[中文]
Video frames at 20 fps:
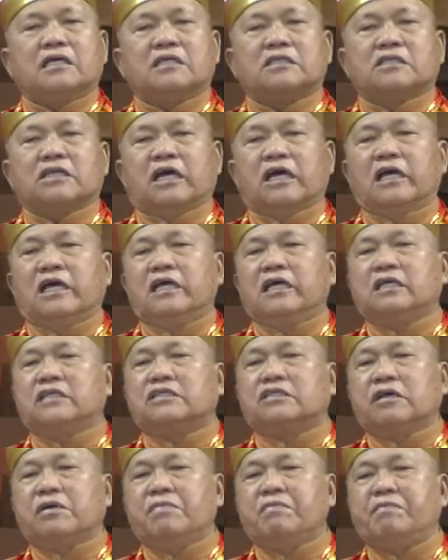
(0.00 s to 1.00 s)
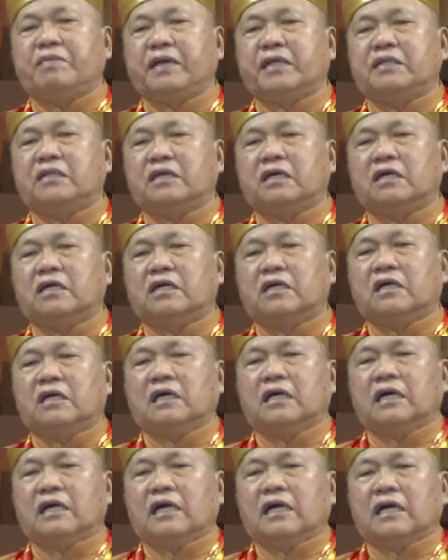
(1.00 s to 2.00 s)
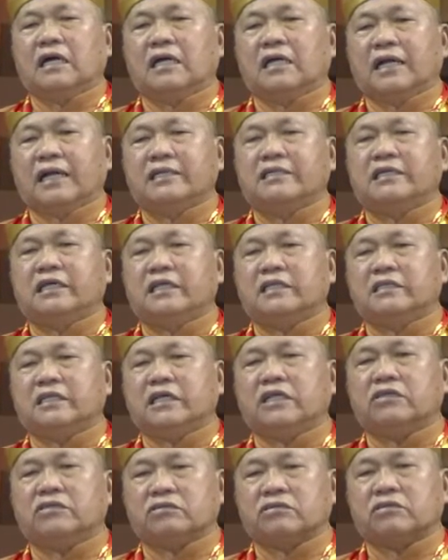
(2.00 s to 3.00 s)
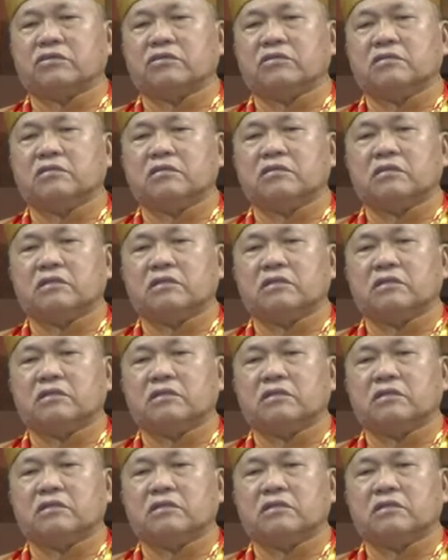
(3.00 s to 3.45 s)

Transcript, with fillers: 所以身边的那些弟子。